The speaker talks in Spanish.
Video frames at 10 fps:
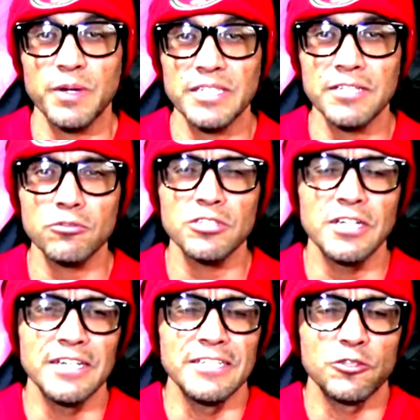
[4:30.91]

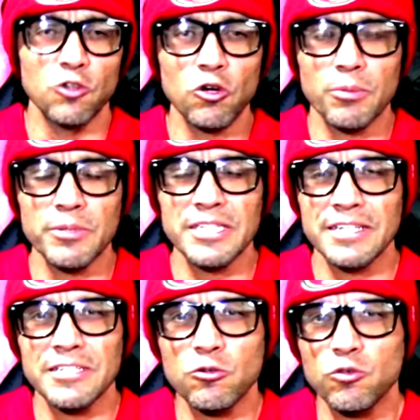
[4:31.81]
partidos, no
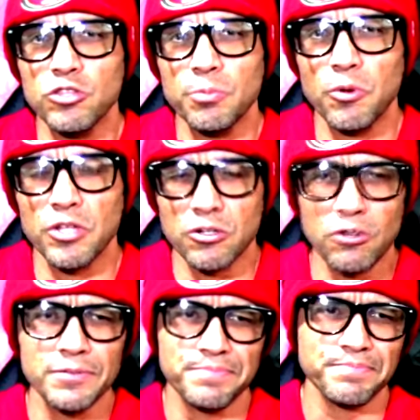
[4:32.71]
comete ningún tipo de
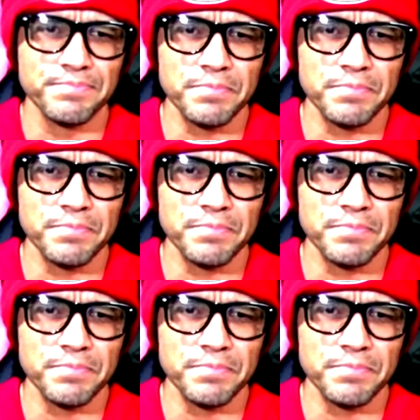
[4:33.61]
error,